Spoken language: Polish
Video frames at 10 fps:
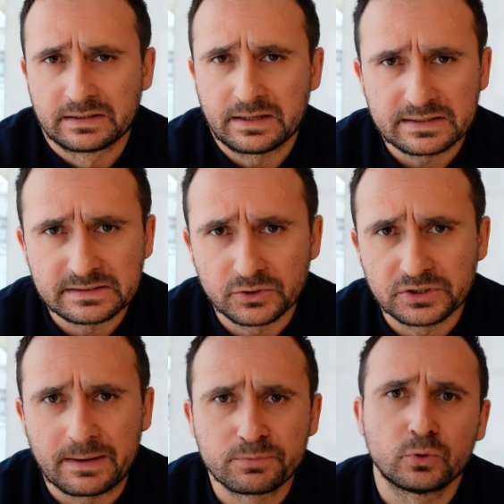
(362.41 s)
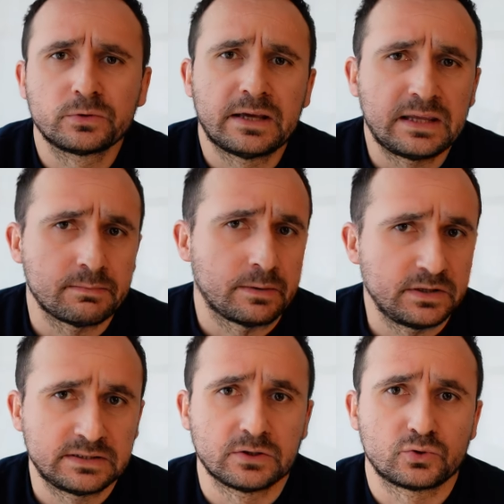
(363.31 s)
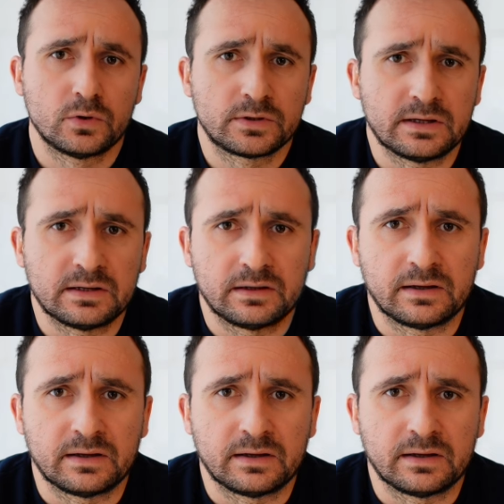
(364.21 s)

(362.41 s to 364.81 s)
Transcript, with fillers: Dla jasności, absolutnie nie mam nic do złota.